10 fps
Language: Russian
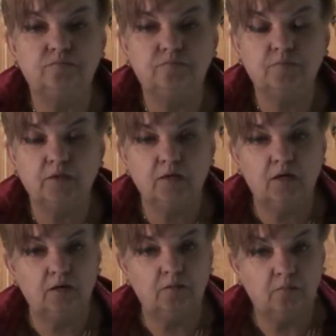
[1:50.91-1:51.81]
э,
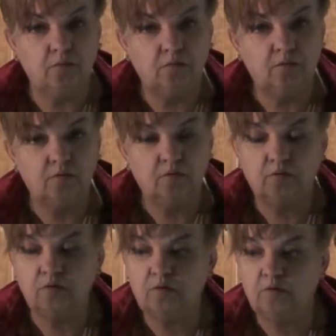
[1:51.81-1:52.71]

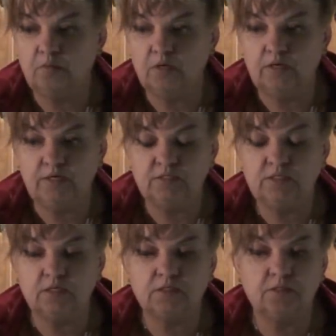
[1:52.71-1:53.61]
э,
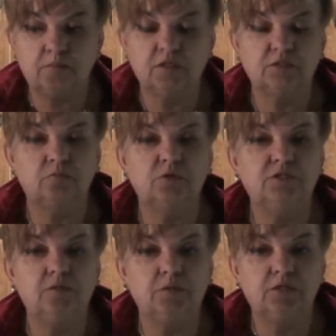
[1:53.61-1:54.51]
если разобраться,
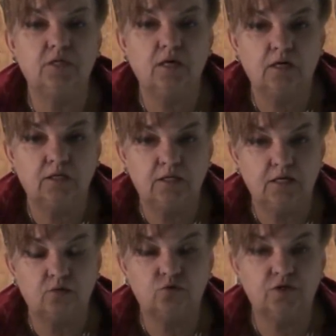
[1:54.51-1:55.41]
мысли материальные.
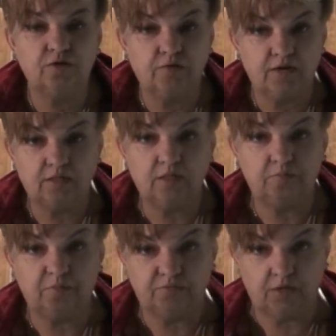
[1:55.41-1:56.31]
Я уже говорила и
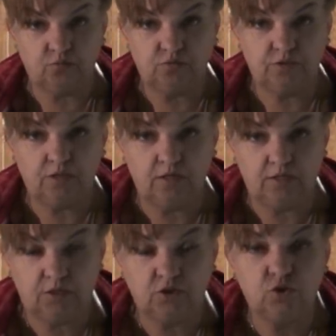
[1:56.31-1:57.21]
повторюсь
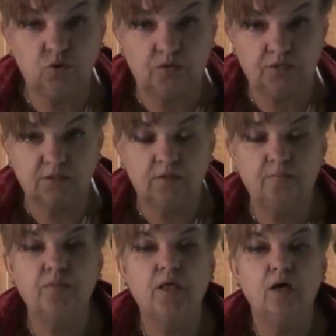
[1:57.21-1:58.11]
еще раз.
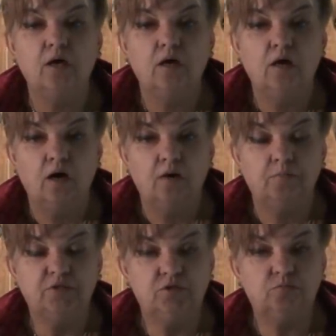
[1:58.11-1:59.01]

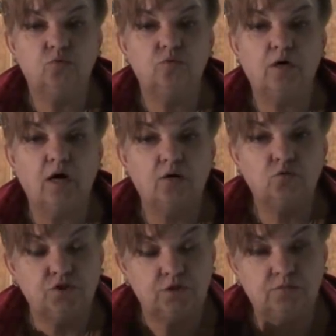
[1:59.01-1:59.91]
Почему
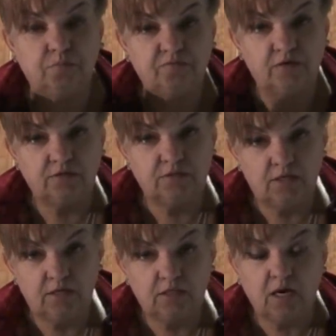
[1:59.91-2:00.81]
хорошее сбывается
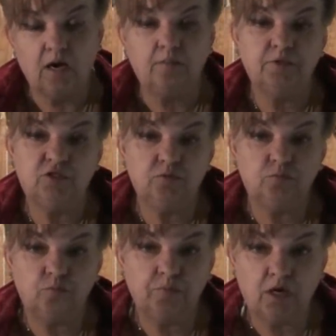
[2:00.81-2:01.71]
редко, а
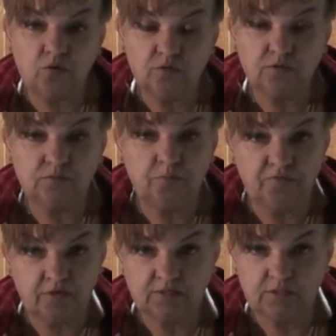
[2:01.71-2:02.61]
почему плохое
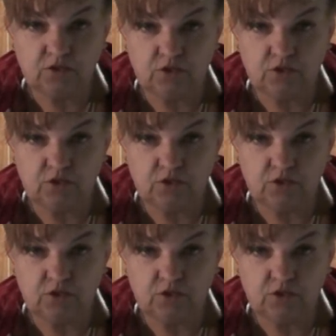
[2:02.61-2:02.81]
сбывается